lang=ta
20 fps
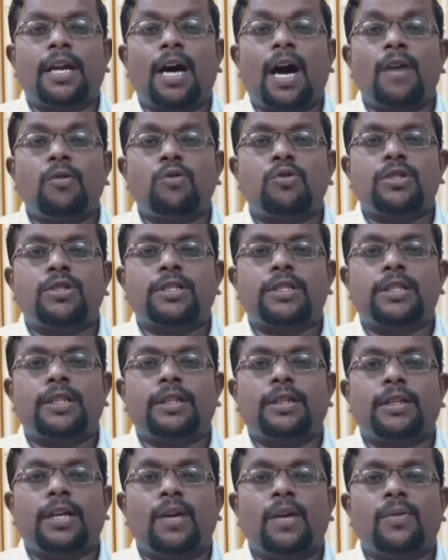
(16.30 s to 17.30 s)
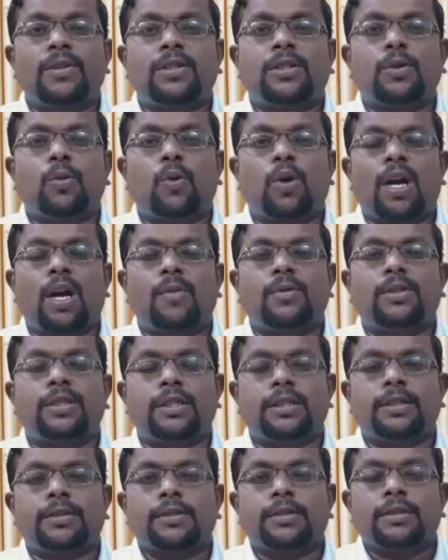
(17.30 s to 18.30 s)
நானூற்றி எழுபத்தி
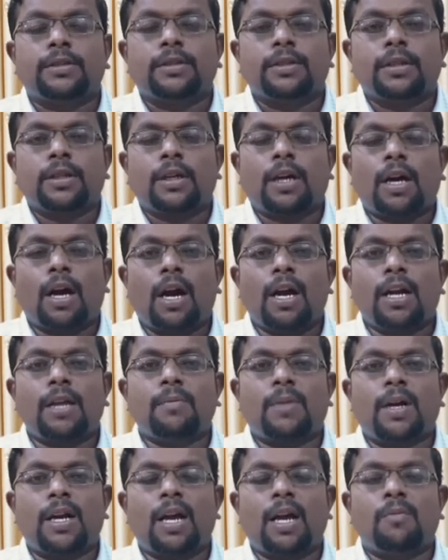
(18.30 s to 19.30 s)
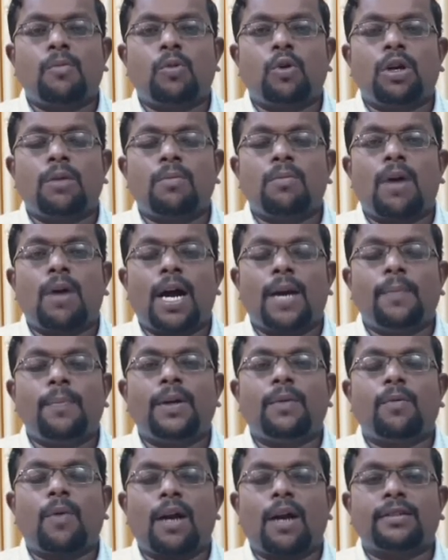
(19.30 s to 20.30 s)
ஓராவது காலை மன்னா மூலம்
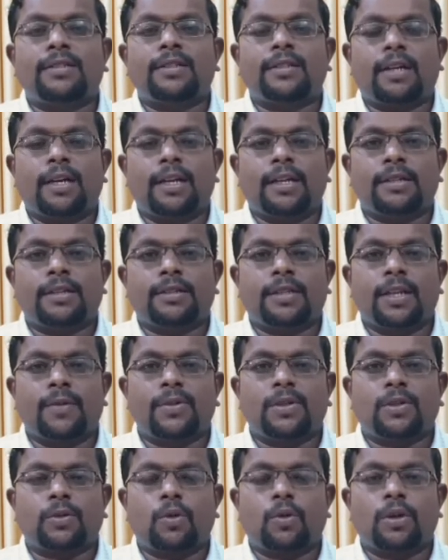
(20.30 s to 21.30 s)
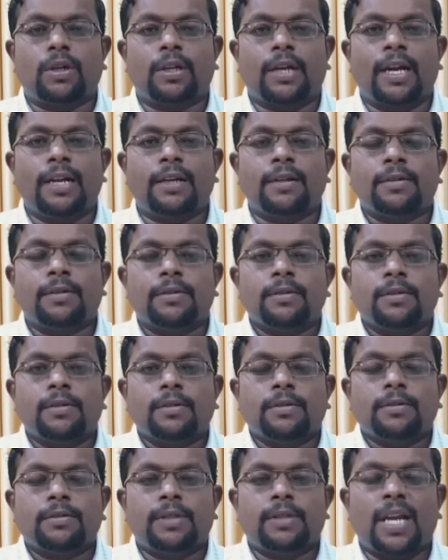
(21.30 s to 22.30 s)
அன்பின் வாழ்த்துக்களை தெரிவித்துக் கொள்கிறேன்
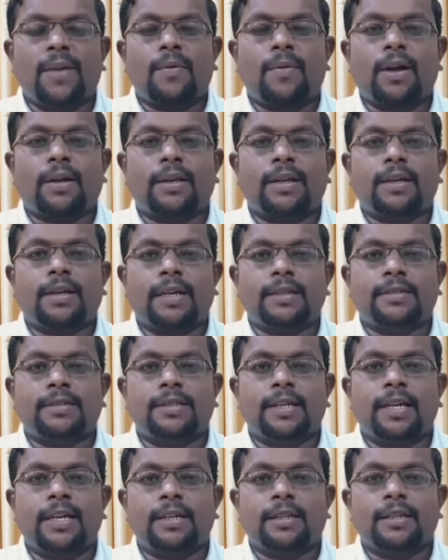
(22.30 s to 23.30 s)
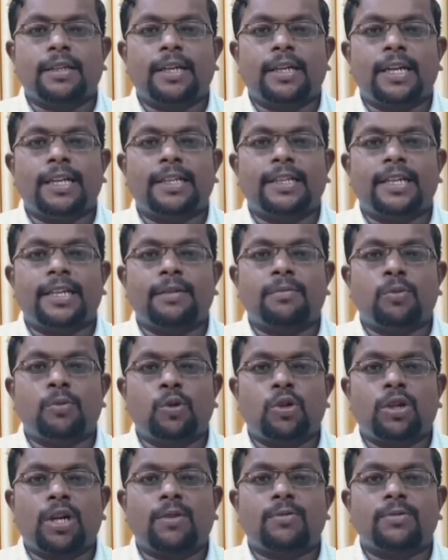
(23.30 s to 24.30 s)
தேவநாகை கர்த்தர் இந்த
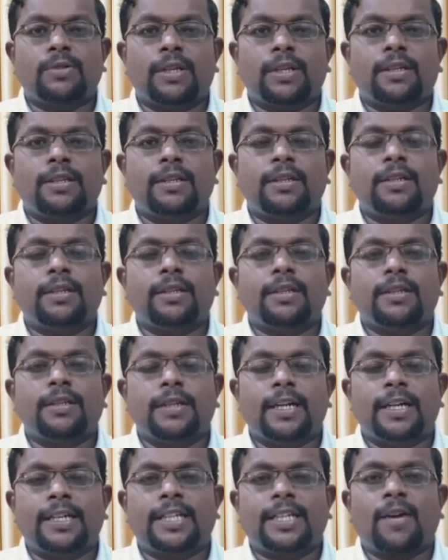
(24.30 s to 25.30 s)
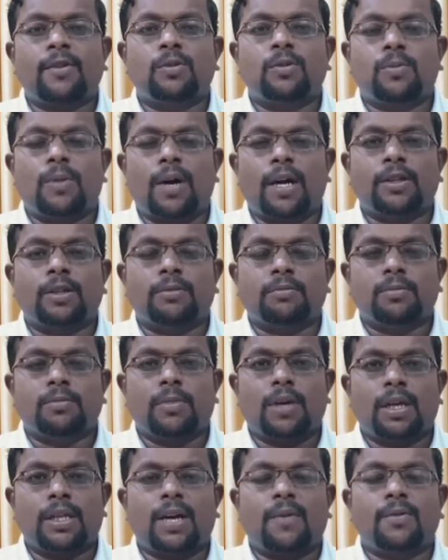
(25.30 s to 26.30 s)
மூன்றாம் தேதி எட்டாவது மாதம்
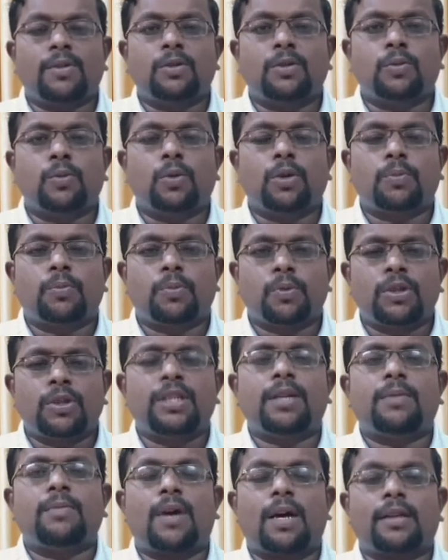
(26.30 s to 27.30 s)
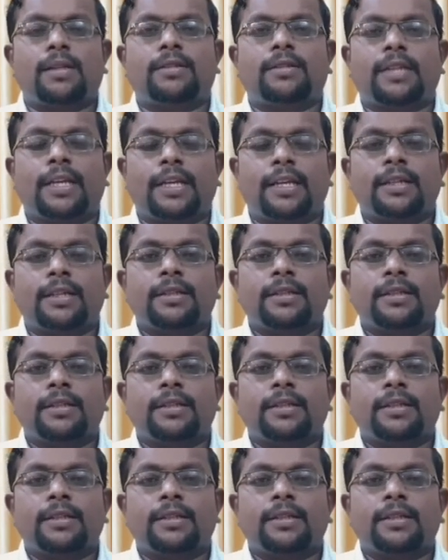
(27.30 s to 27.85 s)
அதாவது ஒரு புதிய மாதத்தை